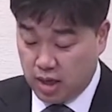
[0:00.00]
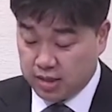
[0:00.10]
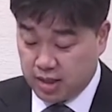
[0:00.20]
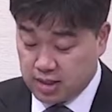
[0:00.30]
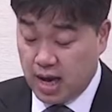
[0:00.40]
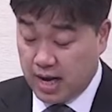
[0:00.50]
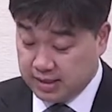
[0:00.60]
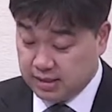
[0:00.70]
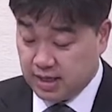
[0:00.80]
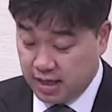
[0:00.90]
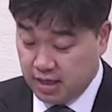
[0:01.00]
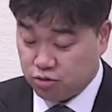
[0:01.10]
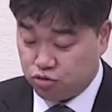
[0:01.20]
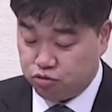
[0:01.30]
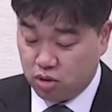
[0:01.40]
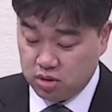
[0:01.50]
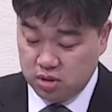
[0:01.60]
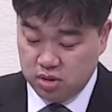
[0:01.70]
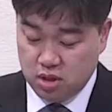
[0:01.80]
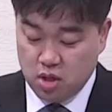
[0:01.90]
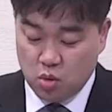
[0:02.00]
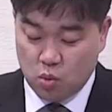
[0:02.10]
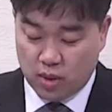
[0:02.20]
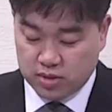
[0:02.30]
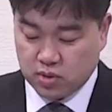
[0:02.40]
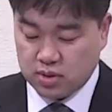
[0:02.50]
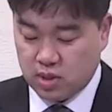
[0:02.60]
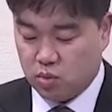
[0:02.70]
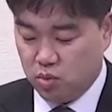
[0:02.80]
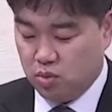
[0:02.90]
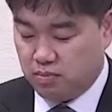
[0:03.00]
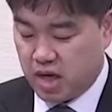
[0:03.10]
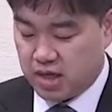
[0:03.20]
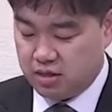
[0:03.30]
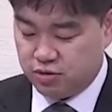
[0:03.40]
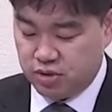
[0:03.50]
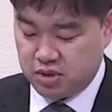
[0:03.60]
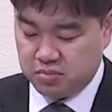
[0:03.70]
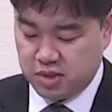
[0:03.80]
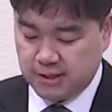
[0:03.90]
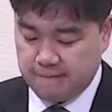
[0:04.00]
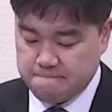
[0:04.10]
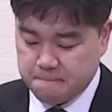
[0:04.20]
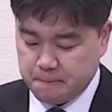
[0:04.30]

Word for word: 하나, 하늘의 구원을 외쳤다고 말할 수 있습니다.